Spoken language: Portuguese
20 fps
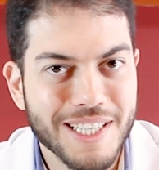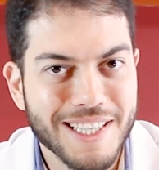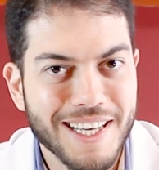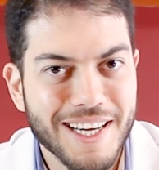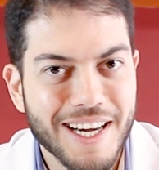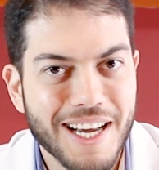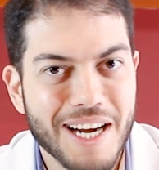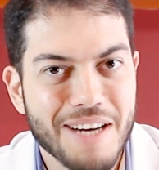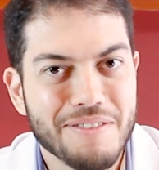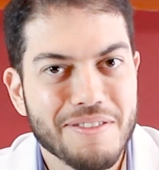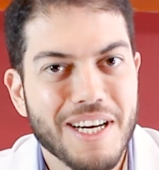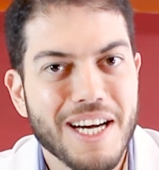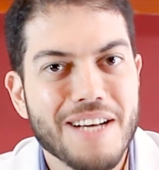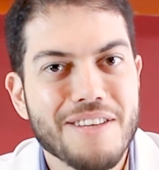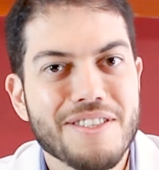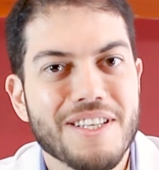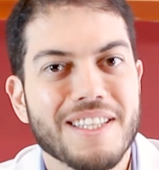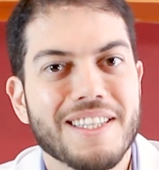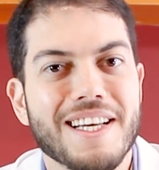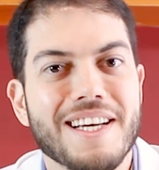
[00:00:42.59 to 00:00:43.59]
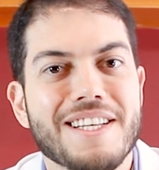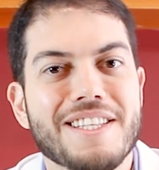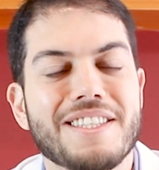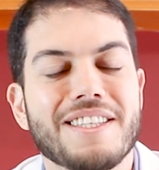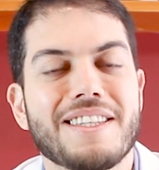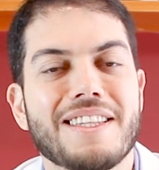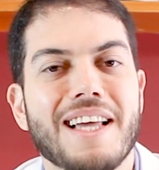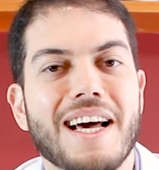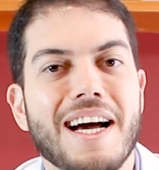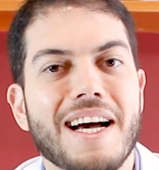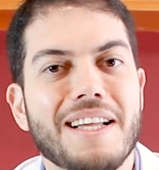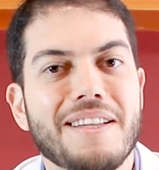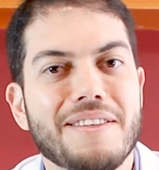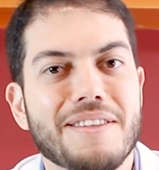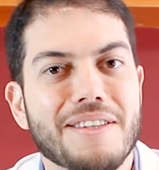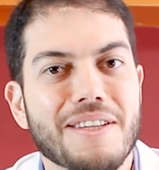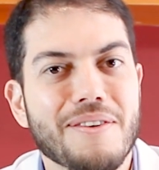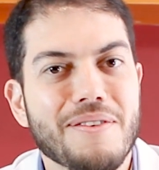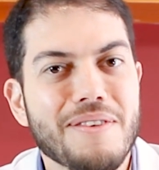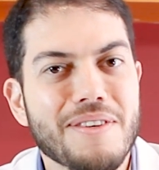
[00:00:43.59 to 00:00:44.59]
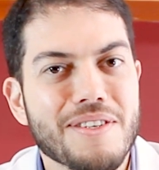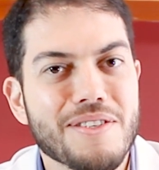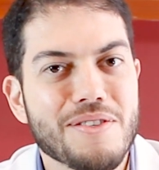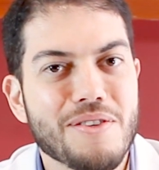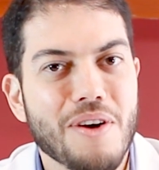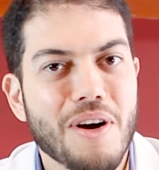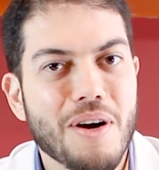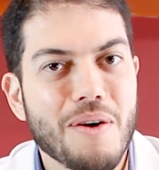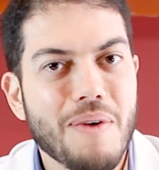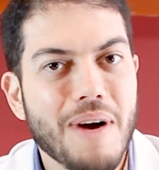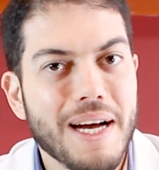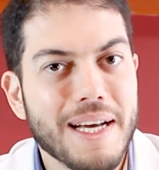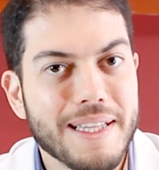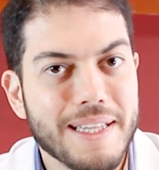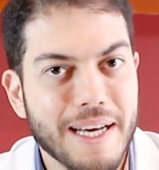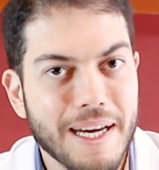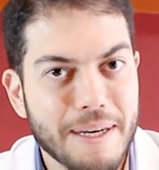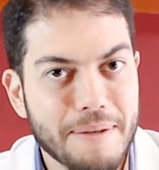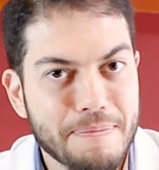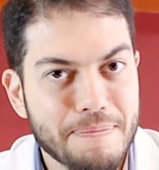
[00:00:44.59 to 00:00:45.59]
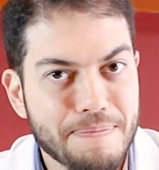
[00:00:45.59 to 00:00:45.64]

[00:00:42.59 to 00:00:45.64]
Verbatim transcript: já está gravado, já está editado, então só aguardar.